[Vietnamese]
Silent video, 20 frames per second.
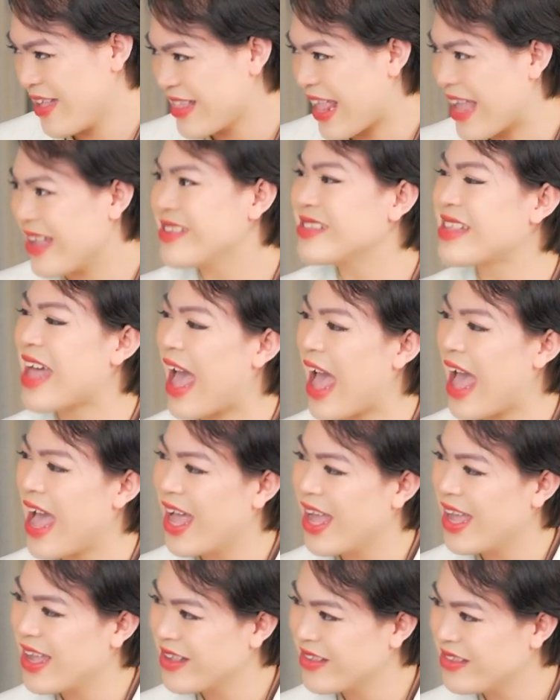đánh giá
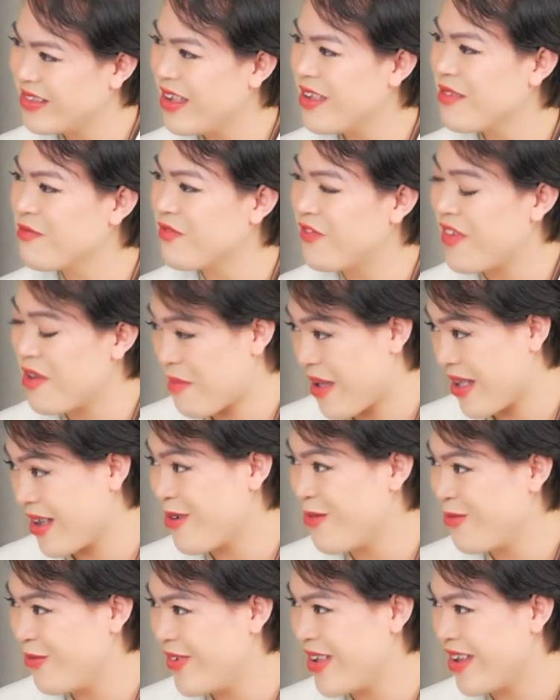trên về mặt
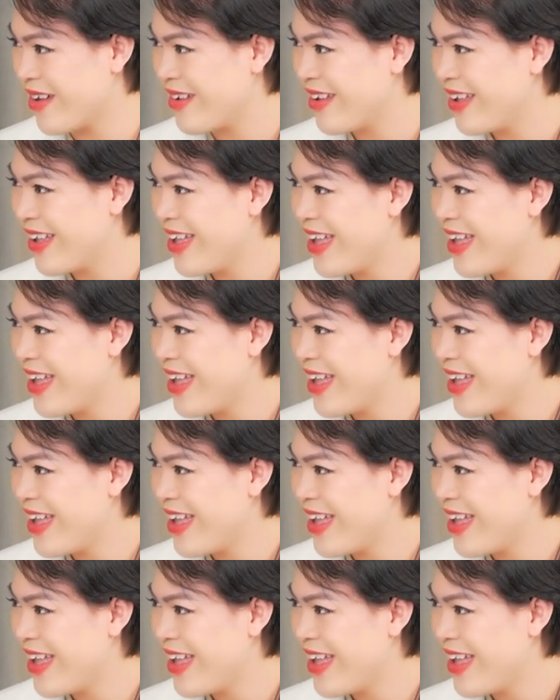công việc